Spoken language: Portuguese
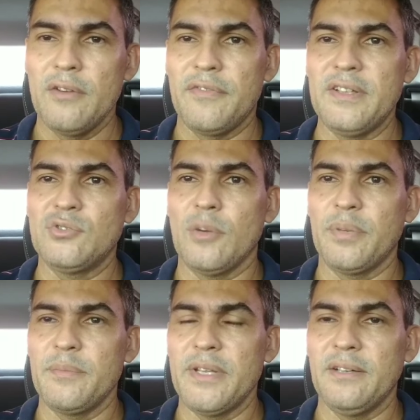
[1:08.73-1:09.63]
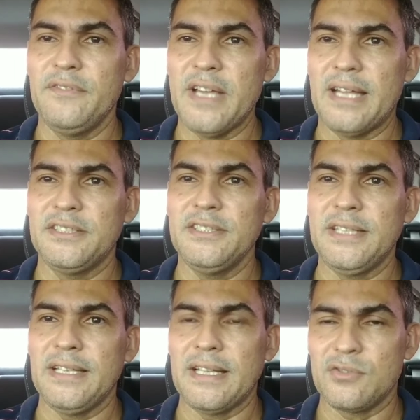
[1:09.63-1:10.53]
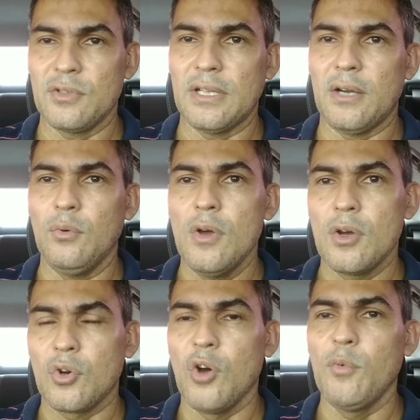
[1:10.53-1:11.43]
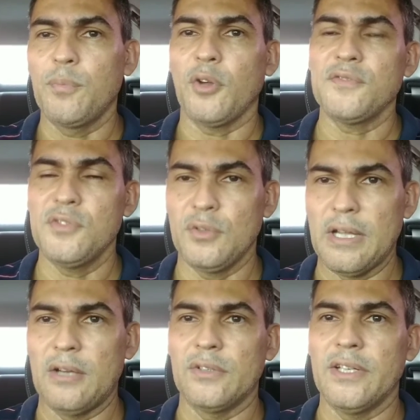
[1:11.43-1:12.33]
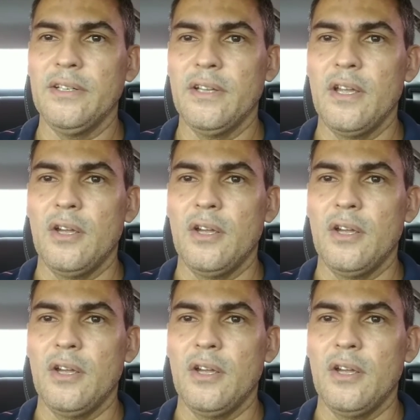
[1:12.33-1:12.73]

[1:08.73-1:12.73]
fez sua primeira viagem internacional como profissional, né?